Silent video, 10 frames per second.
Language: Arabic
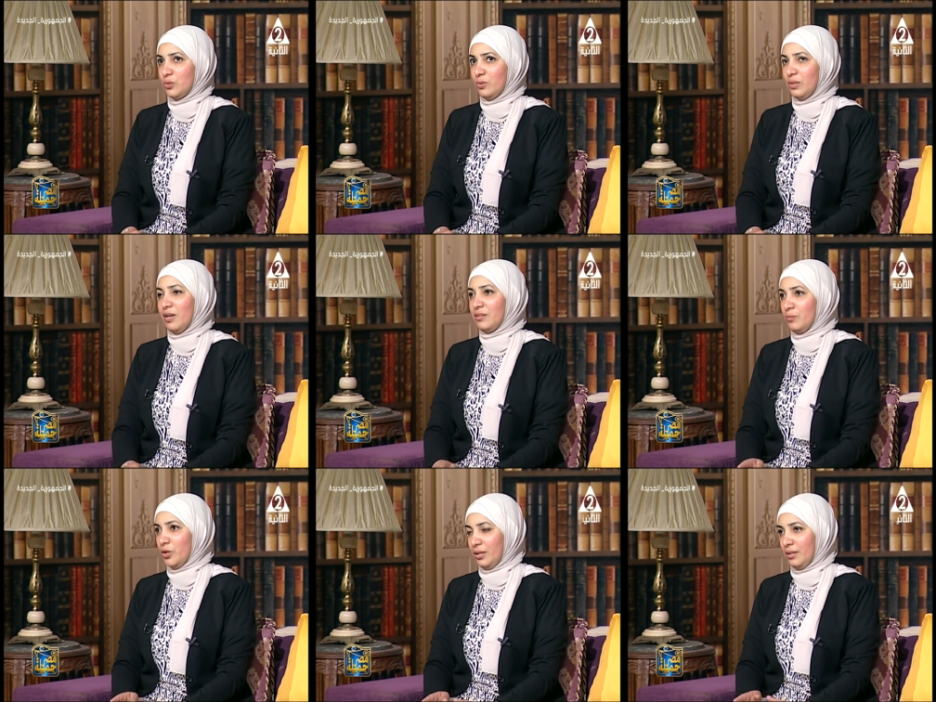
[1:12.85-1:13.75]
وبعض
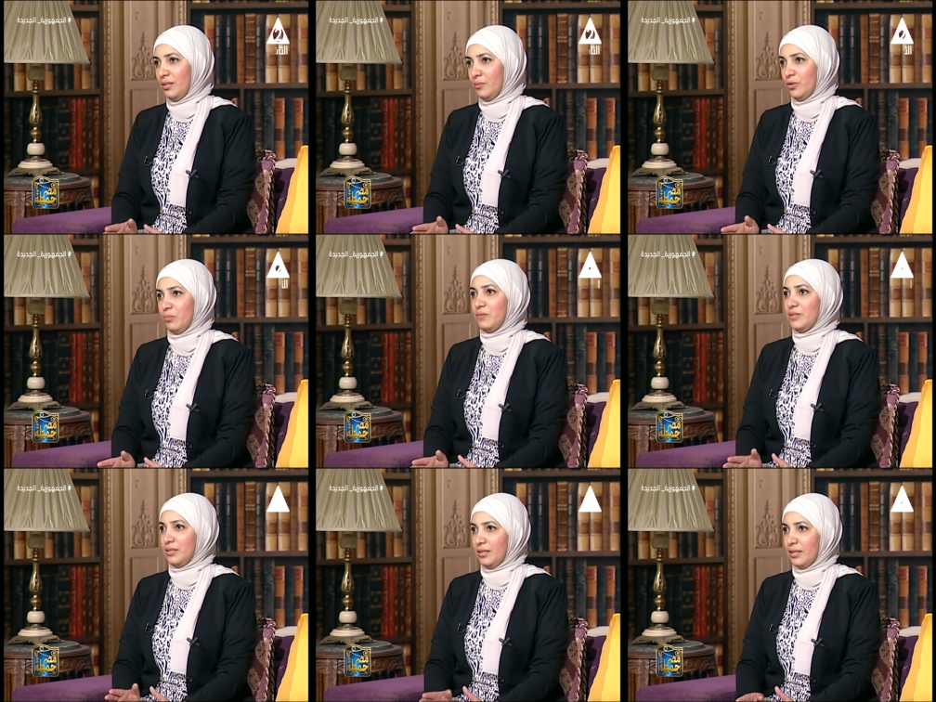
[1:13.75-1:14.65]
المهاجرين المقيمين
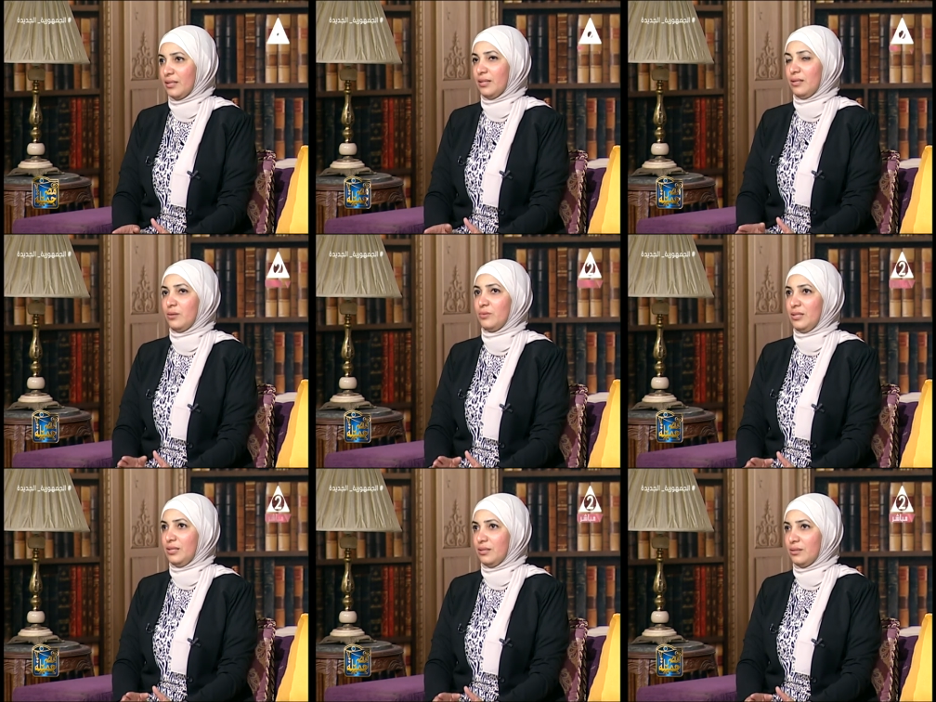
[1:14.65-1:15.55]
في سريلانكا و
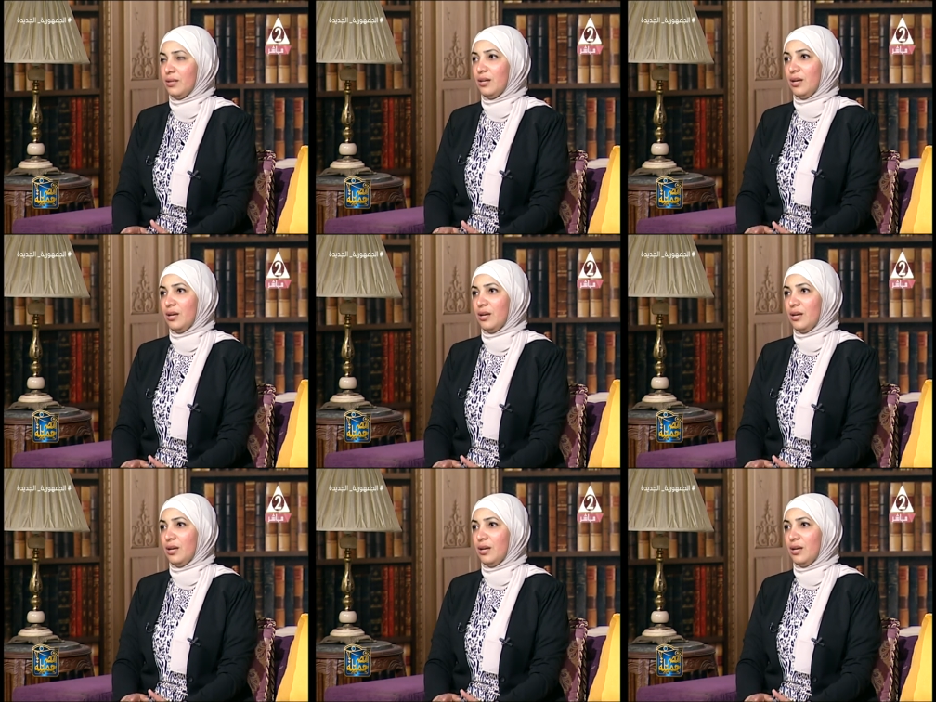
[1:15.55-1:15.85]
في